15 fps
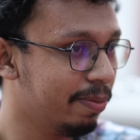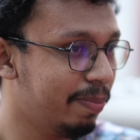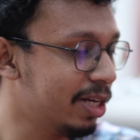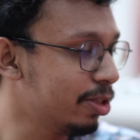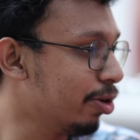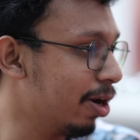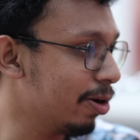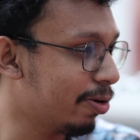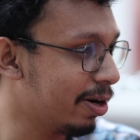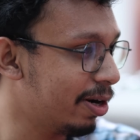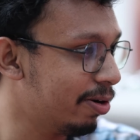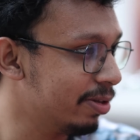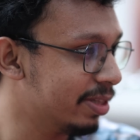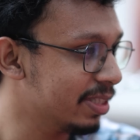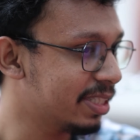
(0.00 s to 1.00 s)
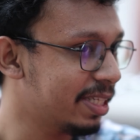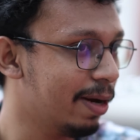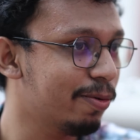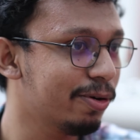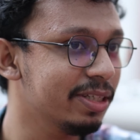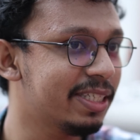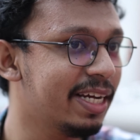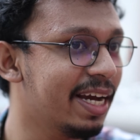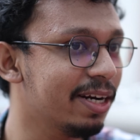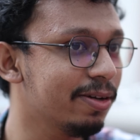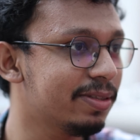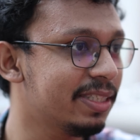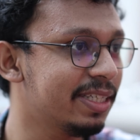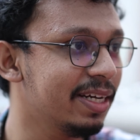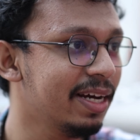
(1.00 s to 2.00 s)
মানে দল করা হইতেছে এবং সেখানে
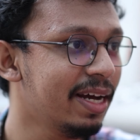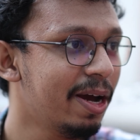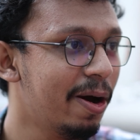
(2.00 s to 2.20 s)
হচ্ছে